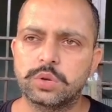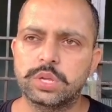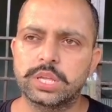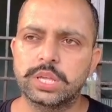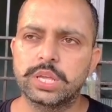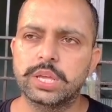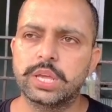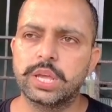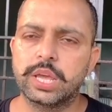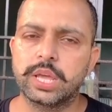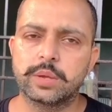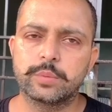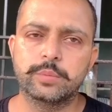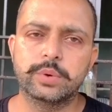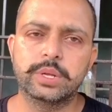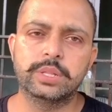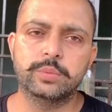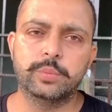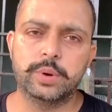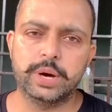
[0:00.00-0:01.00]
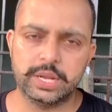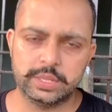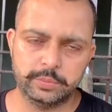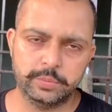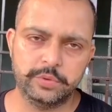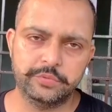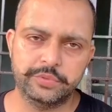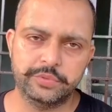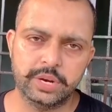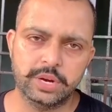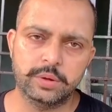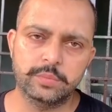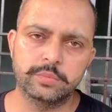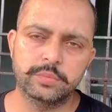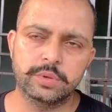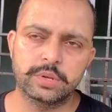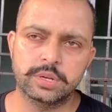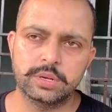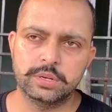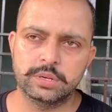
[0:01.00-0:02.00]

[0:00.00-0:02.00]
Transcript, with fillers: होगी एक मंथ बाद में फिर हम